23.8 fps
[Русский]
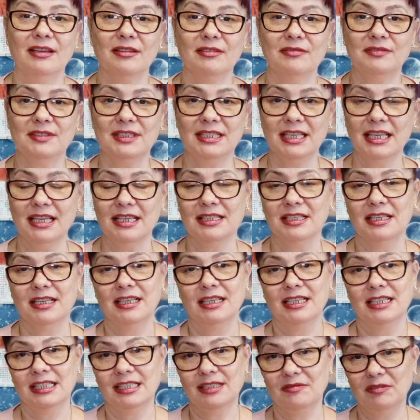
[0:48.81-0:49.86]
в день
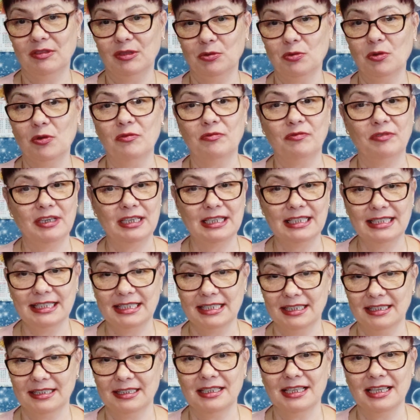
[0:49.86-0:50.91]
Святого
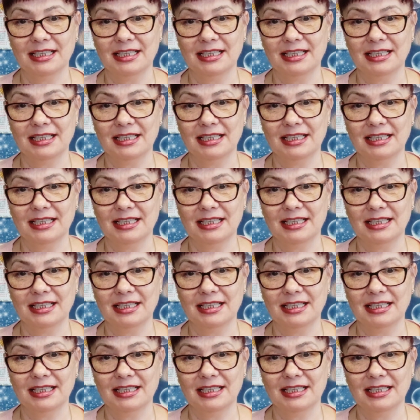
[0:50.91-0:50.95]
Валентина,